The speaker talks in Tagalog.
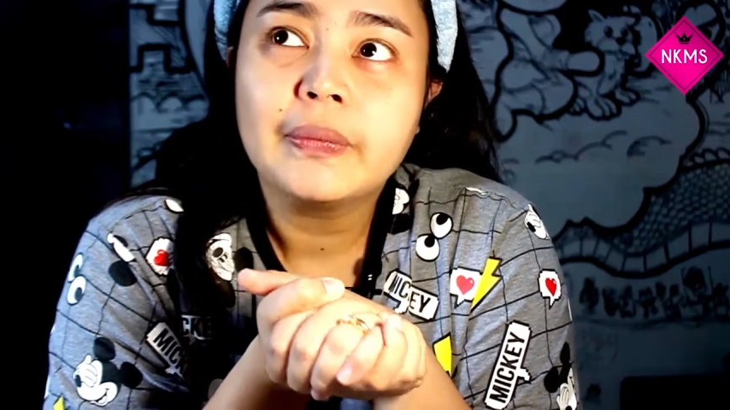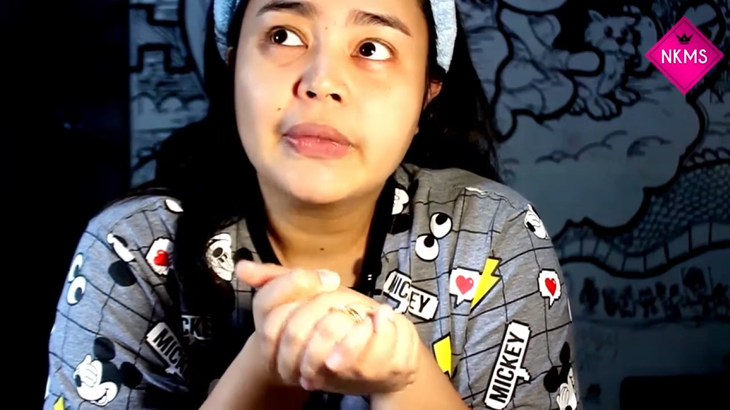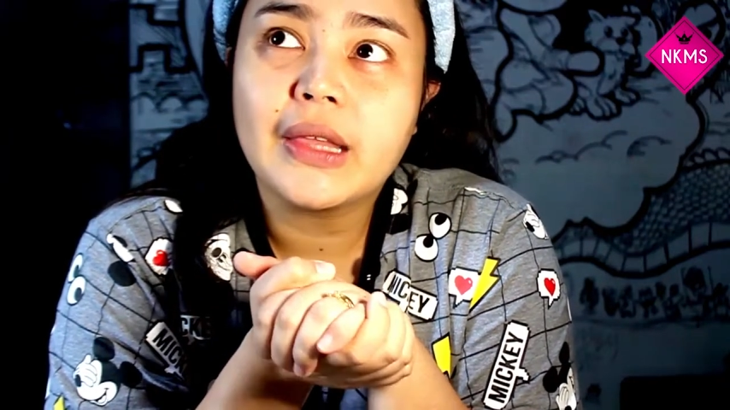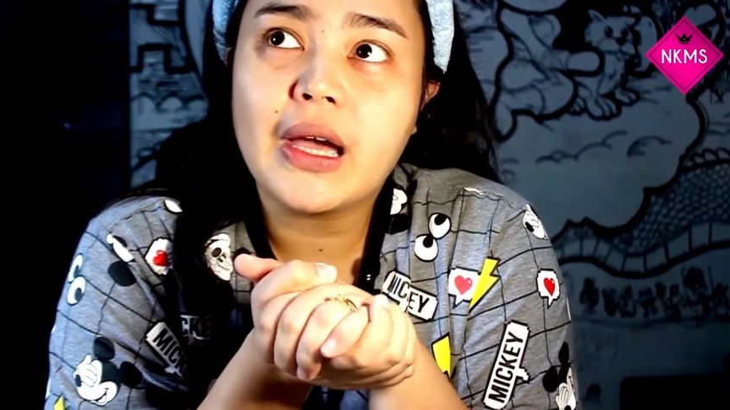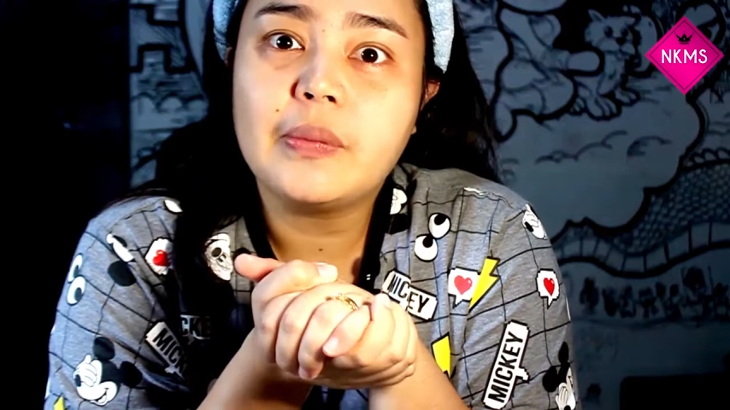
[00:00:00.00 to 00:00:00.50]

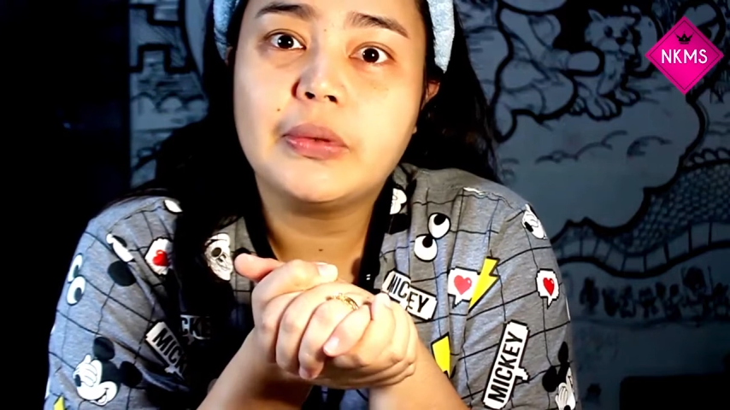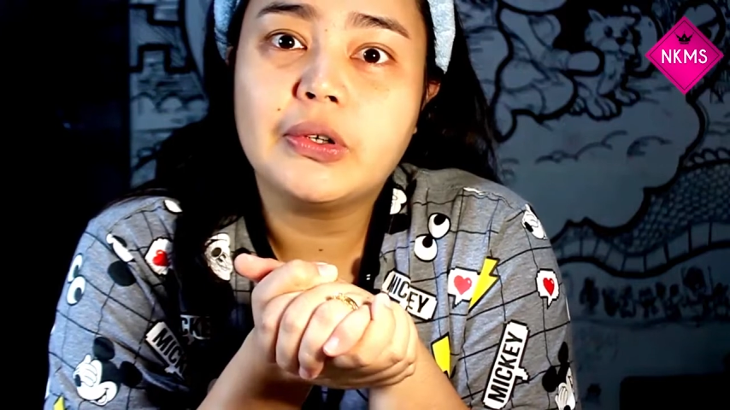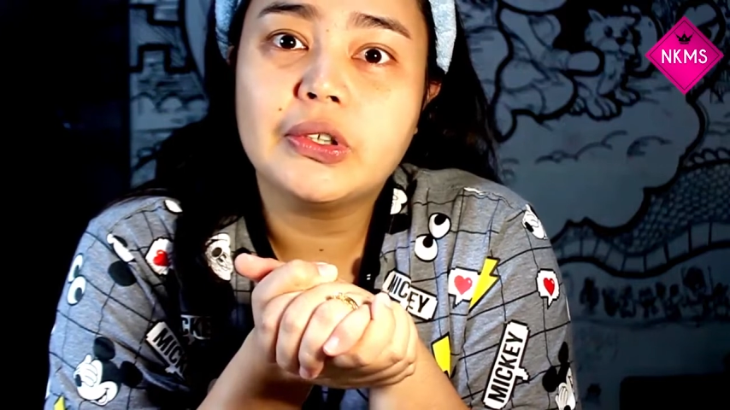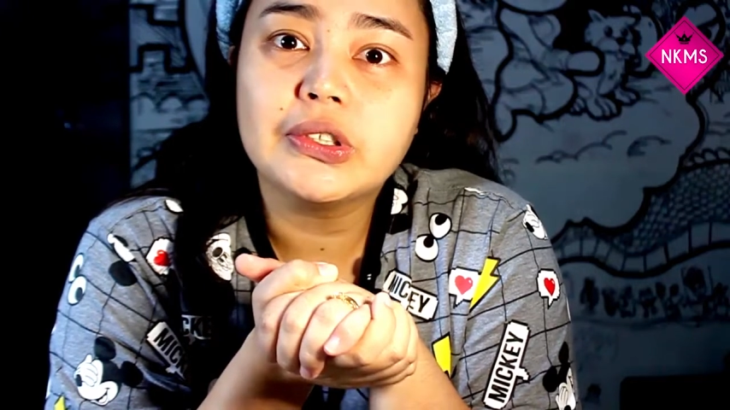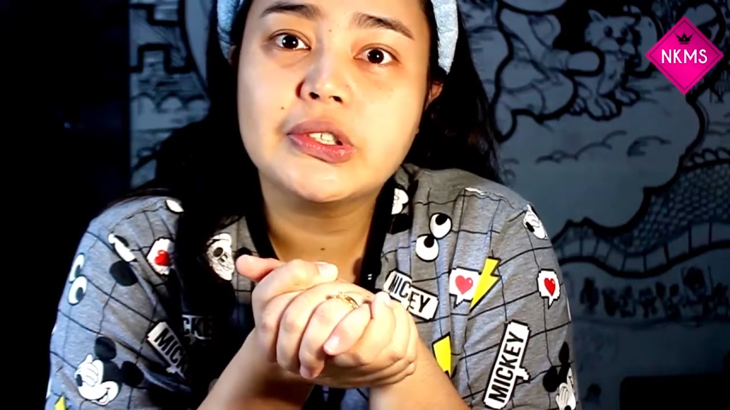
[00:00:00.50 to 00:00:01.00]

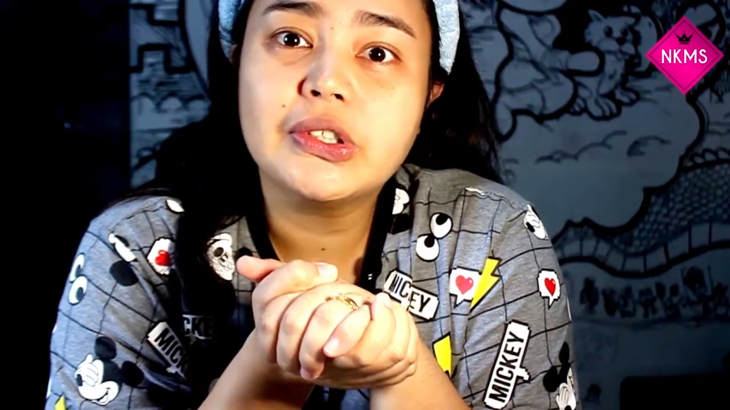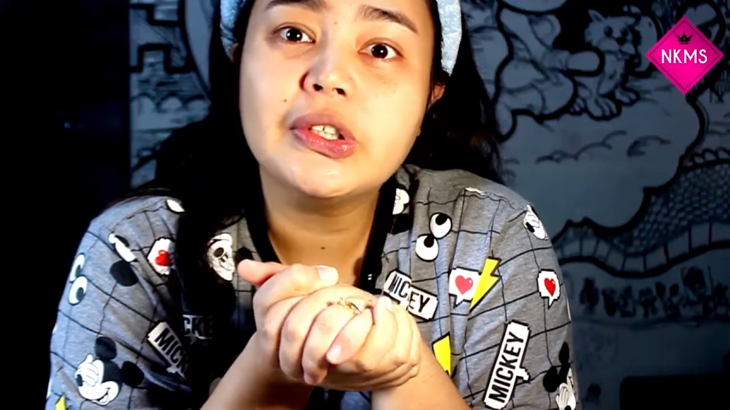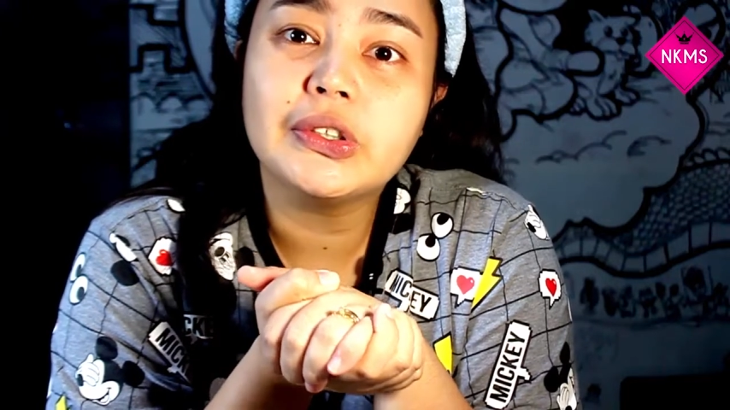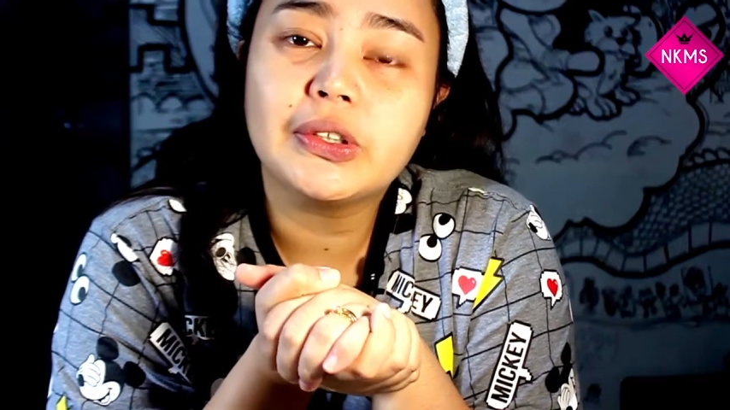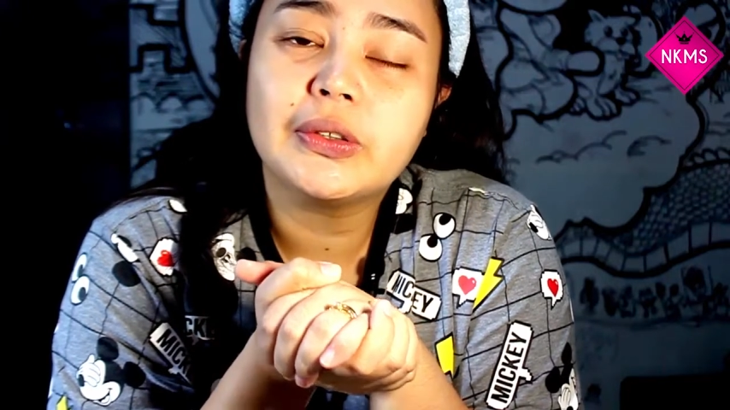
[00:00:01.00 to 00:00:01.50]
Tapos,
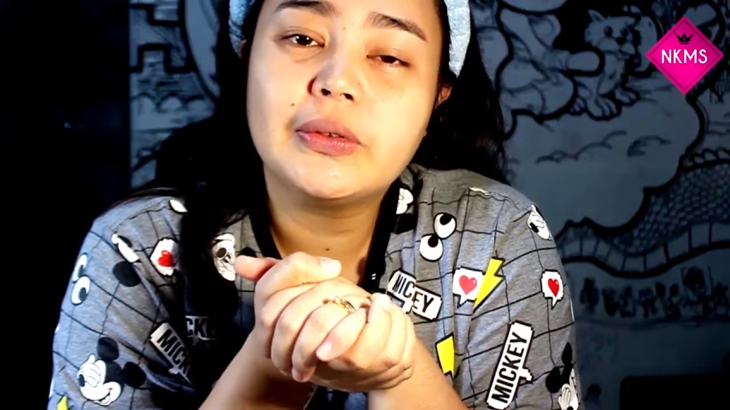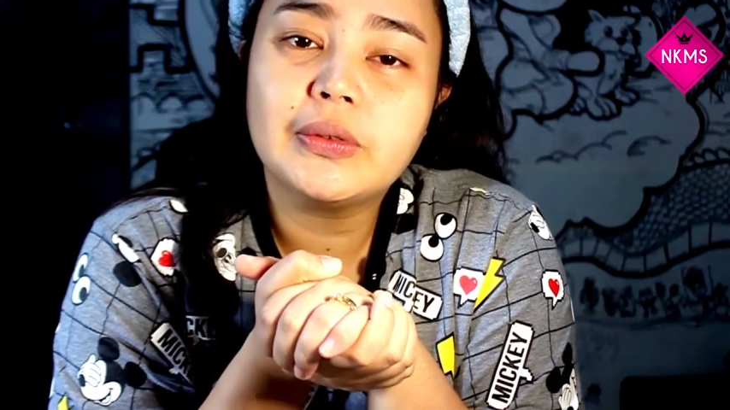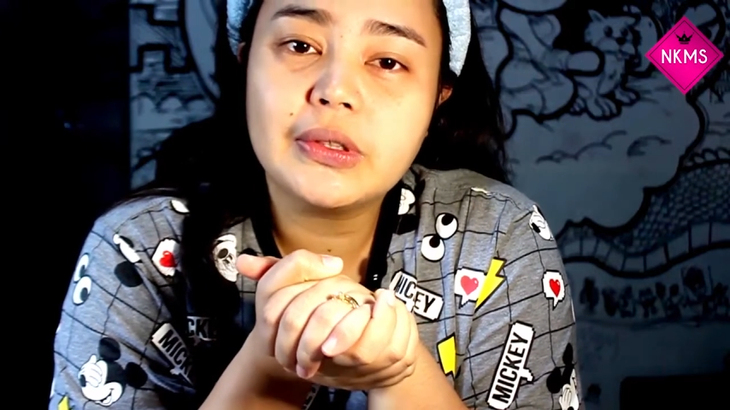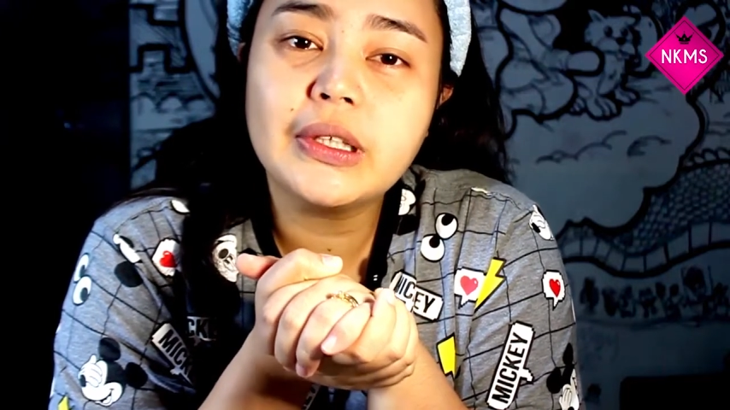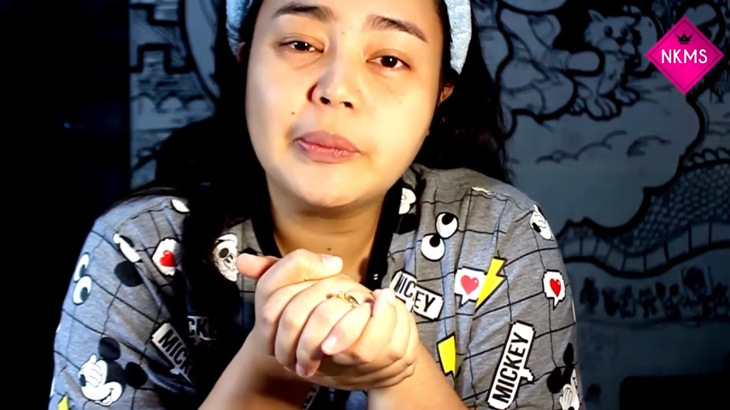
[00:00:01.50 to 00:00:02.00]
yun,
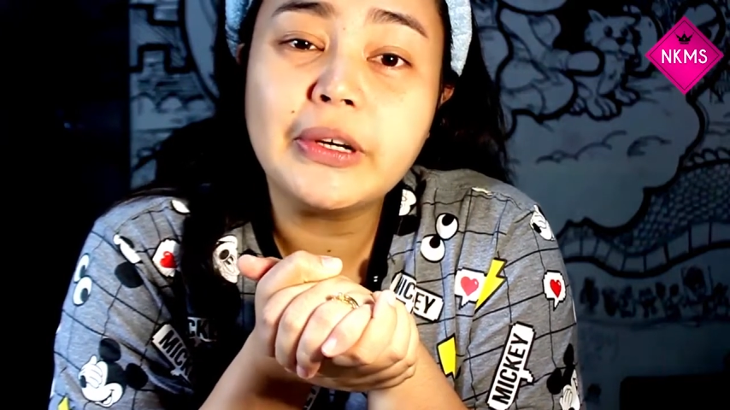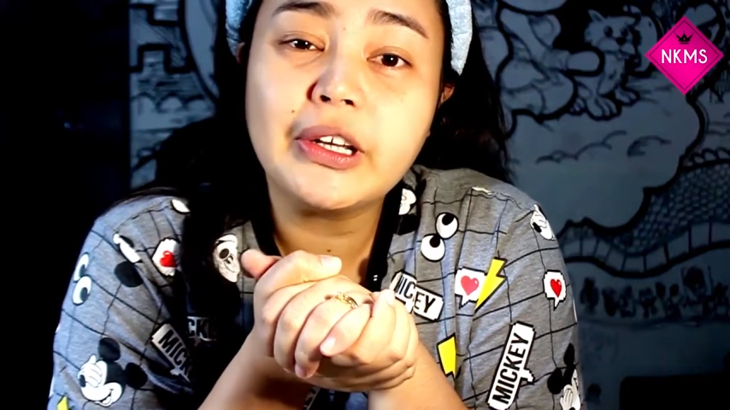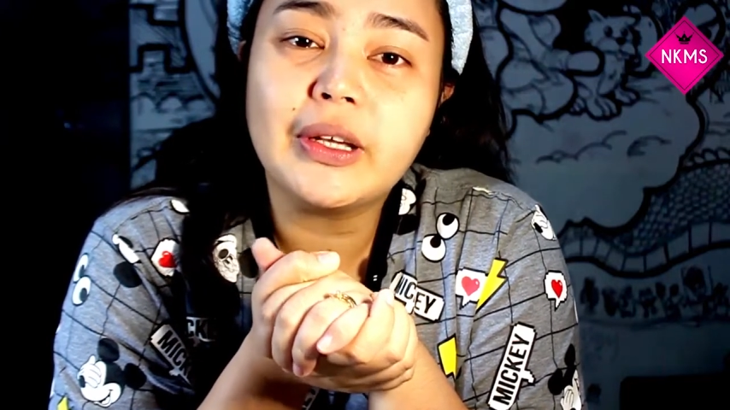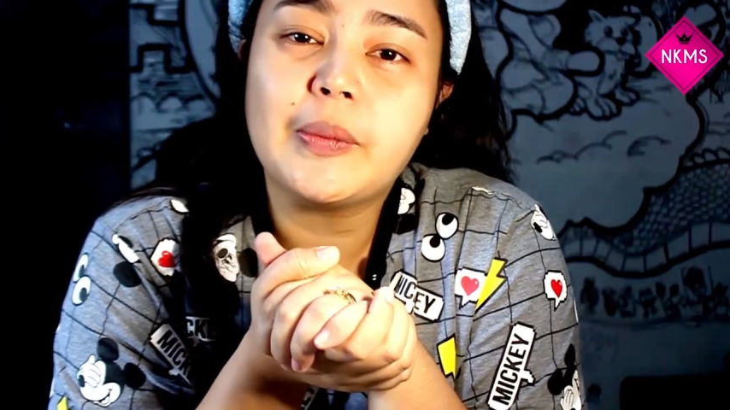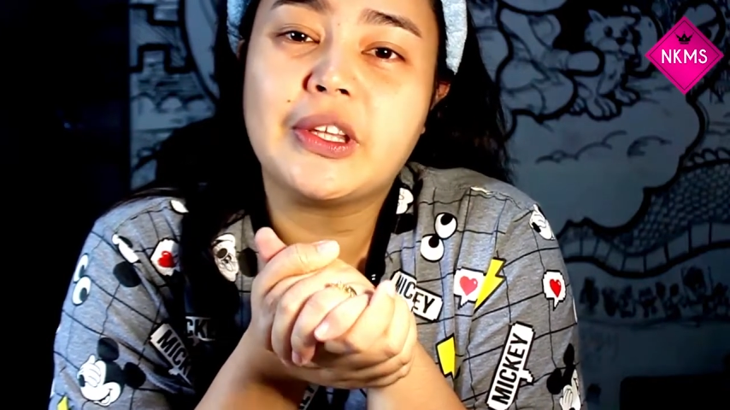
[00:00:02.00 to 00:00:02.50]
libre
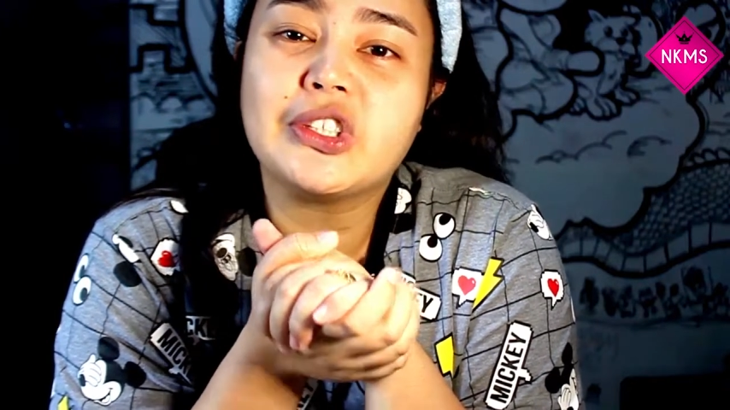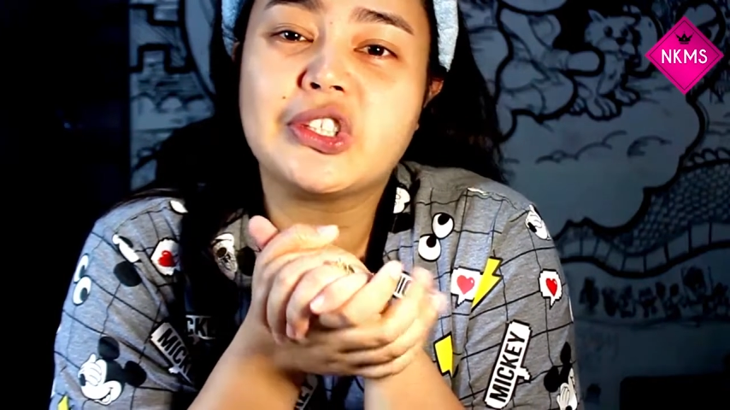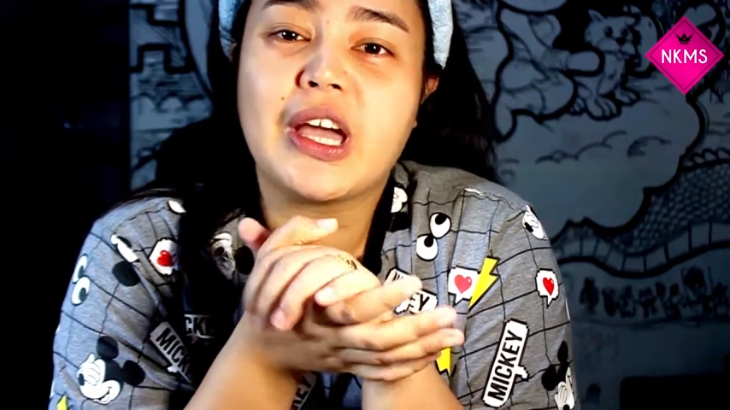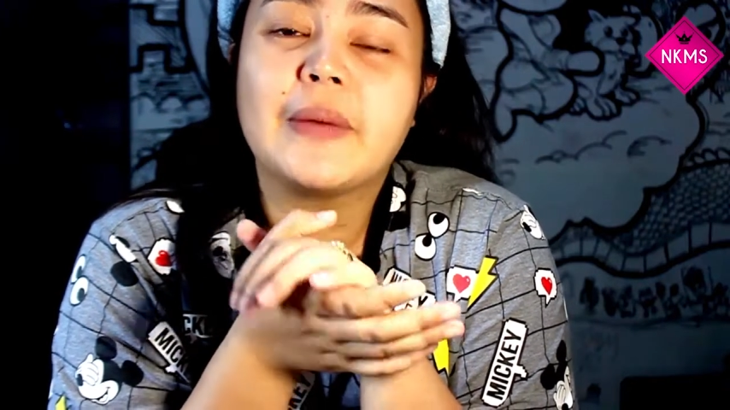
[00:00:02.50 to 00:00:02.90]
naman siya.